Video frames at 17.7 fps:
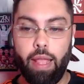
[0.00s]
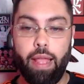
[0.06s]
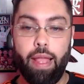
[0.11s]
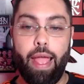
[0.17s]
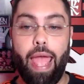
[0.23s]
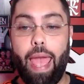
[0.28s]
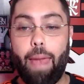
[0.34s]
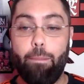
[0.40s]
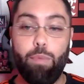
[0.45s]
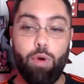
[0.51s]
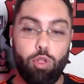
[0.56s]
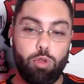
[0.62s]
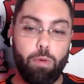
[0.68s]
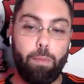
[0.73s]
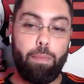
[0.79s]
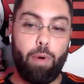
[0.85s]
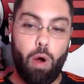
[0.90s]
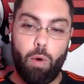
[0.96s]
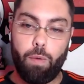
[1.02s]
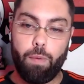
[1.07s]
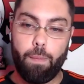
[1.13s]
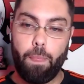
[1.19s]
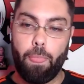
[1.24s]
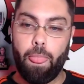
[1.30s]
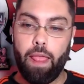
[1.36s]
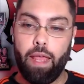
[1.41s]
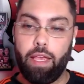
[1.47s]
É muito bom
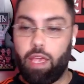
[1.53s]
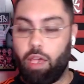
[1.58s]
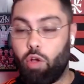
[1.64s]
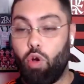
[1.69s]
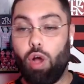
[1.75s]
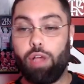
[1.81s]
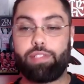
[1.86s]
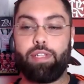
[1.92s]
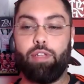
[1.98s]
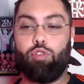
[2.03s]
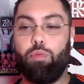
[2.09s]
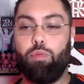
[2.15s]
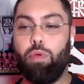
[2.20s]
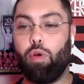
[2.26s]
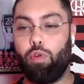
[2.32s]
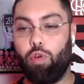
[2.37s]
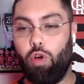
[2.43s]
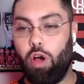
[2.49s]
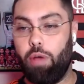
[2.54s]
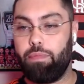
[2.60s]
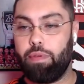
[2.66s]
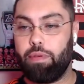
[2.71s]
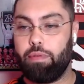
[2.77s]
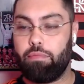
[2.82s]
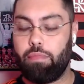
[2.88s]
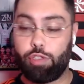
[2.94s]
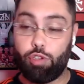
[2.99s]
que gostem do meu nome,
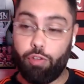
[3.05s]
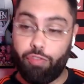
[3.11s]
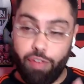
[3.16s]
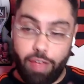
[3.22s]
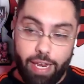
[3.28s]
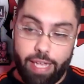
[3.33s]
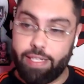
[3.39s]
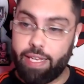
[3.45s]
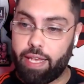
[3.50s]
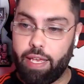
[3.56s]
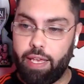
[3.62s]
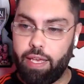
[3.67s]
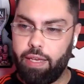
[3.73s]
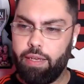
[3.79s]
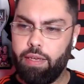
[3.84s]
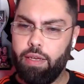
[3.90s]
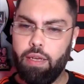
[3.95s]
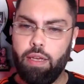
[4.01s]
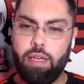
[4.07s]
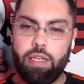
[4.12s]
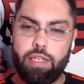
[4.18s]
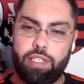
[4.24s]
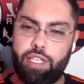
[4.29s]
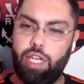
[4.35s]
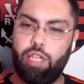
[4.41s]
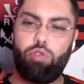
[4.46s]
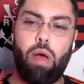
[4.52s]
mas sou feliz aqui.
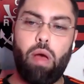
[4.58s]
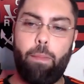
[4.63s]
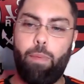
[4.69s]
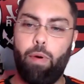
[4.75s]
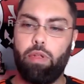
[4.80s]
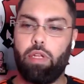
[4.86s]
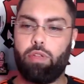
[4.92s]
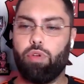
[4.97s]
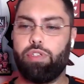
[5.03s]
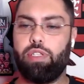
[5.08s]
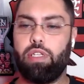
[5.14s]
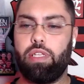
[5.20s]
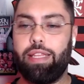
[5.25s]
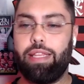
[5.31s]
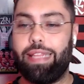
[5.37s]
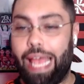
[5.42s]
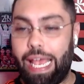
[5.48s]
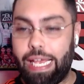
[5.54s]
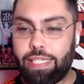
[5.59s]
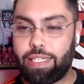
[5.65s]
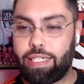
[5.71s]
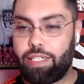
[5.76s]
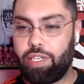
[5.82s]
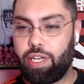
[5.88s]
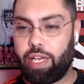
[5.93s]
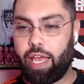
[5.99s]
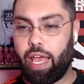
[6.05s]
Sinto o apoio da torcida desde que
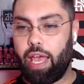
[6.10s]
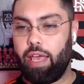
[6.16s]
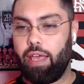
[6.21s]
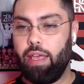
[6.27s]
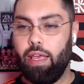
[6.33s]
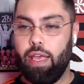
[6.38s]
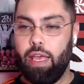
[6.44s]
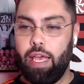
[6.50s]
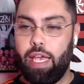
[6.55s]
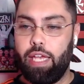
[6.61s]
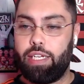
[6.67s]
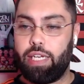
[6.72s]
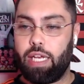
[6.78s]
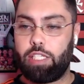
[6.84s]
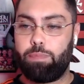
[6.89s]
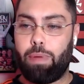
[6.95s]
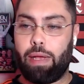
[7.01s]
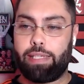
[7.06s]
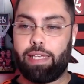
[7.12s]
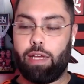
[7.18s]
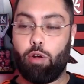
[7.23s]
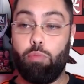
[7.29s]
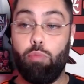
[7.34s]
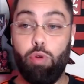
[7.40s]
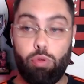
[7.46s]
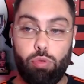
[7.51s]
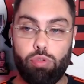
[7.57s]
cheguei e já se passaram
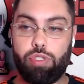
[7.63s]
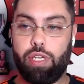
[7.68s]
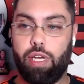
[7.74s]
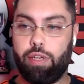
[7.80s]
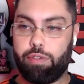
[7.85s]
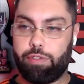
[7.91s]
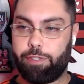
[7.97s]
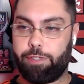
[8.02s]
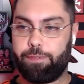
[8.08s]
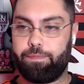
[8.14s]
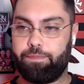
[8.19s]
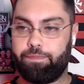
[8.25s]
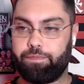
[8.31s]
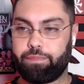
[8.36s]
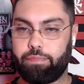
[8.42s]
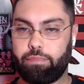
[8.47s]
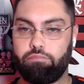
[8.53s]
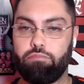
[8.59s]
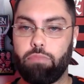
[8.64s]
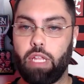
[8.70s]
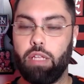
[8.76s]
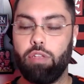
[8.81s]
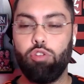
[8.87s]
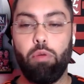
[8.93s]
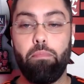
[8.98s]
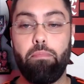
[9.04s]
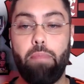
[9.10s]
muitos anos. No
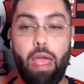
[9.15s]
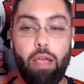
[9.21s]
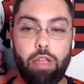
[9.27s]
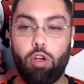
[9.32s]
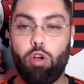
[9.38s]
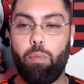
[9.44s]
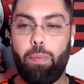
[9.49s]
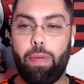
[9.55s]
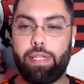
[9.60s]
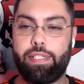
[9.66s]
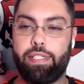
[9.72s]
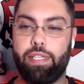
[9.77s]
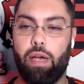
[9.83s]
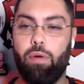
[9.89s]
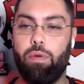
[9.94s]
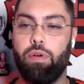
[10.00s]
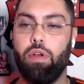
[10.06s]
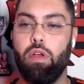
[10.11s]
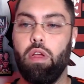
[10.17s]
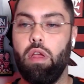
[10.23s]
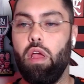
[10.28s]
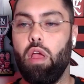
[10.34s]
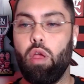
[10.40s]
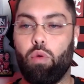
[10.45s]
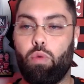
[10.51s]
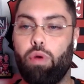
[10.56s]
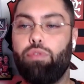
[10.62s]
meio da competição,
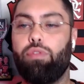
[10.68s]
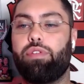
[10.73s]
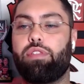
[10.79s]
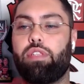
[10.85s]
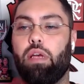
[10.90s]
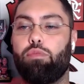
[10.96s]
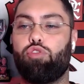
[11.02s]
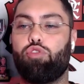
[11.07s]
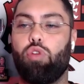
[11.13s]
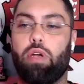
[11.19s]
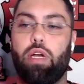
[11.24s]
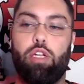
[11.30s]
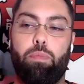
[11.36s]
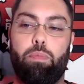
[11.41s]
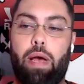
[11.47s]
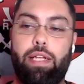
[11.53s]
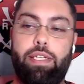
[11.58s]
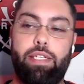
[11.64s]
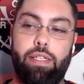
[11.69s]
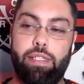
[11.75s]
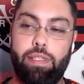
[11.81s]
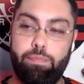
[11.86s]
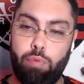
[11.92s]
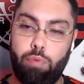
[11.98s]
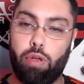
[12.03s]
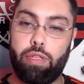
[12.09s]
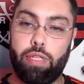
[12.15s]
quando estamos jogando partidas
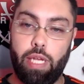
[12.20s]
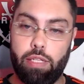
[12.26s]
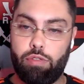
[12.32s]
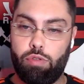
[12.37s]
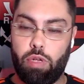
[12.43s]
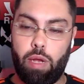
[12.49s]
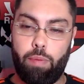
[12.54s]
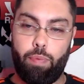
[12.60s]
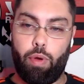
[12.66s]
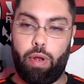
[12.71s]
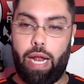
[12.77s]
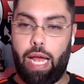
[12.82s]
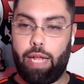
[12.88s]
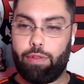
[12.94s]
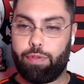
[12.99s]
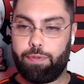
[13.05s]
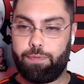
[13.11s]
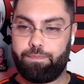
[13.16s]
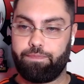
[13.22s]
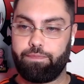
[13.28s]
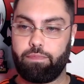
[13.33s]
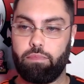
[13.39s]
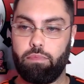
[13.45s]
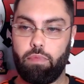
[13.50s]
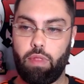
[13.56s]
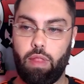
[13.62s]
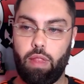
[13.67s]
importantes do campeonato
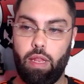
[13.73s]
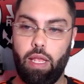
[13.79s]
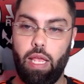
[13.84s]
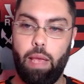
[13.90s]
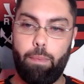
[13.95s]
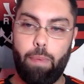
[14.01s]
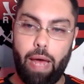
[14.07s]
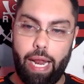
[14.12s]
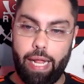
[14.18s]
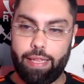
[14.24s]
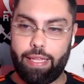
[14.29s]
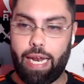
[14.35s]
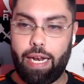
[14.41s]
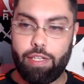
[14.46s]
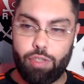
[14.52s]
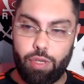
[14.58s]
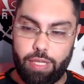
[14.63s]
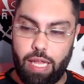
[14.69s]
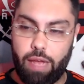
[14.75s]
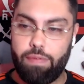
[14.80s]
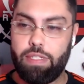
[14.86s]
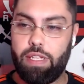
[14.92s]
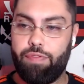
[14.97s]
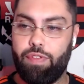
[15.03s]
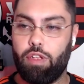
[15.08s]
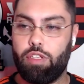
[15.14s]
e para entrar nas oitavas da final de